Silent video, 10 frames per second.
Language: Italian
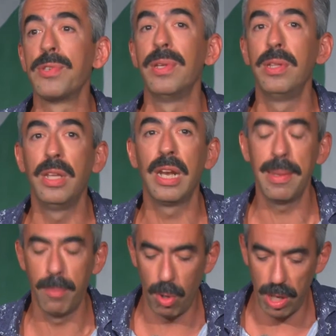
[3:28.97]

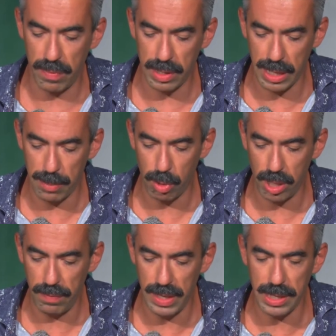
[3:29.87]
sentiremo e vedremo
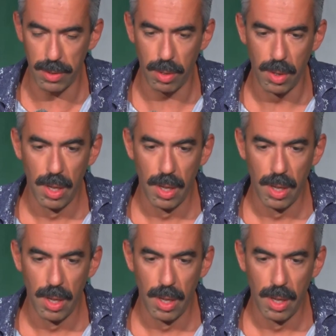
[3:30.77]
nei video